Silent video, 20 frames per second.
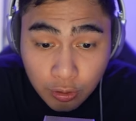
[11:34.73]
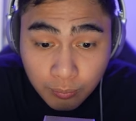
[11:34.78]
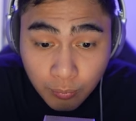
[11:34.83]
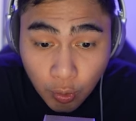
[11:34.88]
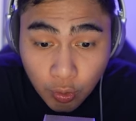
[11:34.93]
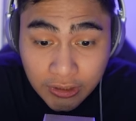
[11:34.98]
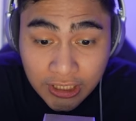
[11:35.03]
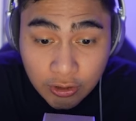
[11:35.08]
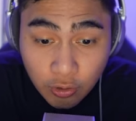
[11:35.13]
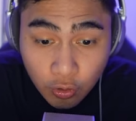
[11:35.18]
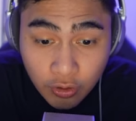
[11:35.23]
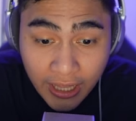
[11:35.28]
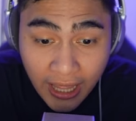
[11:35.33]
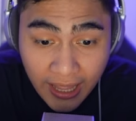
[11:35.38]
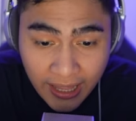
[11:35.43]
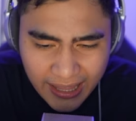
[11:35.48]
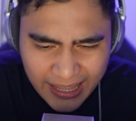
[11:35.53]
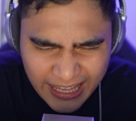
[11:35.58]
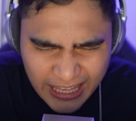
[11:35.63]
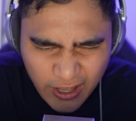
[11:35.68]
mode na to
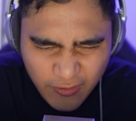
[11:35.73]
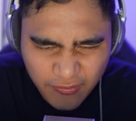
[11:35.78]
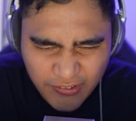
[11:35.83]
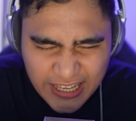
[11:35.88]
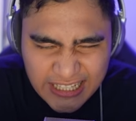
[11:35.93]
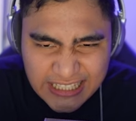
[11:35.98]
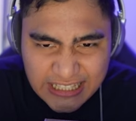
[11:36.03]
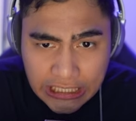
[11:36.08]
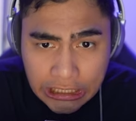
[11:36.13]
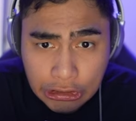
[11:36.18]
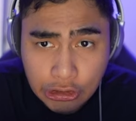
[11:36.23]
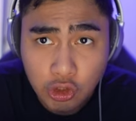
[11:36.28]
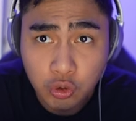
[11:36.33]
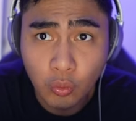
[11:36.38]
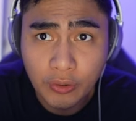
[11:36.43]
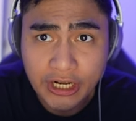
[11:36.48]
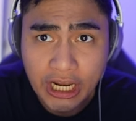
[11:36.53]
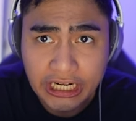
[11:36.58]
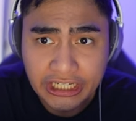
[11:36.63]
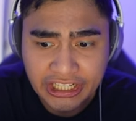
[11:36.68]
na AFK Stage
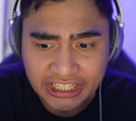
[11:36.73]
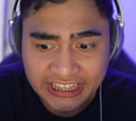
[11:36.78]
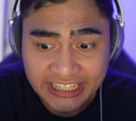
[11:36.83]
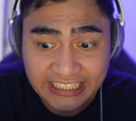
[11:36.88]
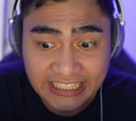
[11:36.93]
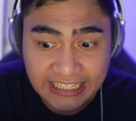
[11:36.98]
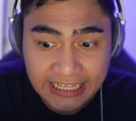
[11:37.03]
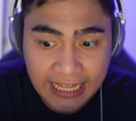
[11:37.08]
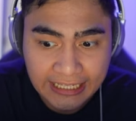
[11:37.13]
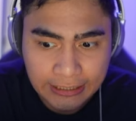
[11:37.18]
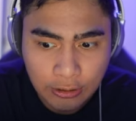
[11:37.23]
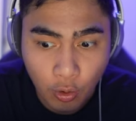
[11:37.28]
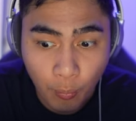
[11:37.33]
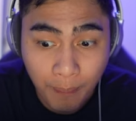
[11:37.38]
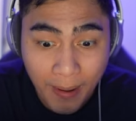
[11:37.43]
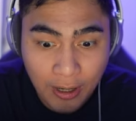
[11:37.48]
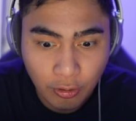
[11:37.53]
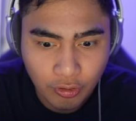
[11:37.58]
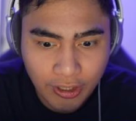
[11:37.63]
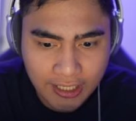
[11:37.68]
100. Tingnan natin kung
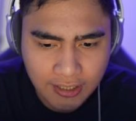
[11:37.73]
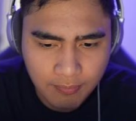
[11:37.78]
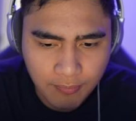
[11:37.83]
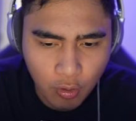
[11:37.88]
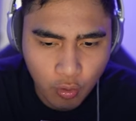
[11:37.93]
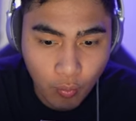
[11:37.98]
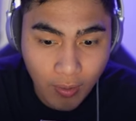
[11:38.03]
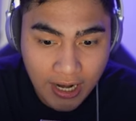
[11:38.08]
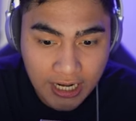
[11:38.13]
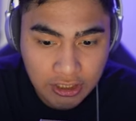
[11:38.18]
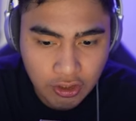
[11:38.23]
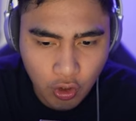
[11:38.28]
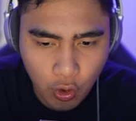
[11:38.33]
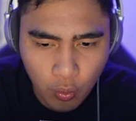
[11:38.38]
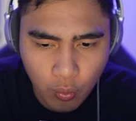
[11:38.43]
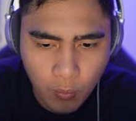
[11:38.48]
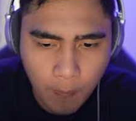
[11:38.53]
paano natin makuha. Let's go.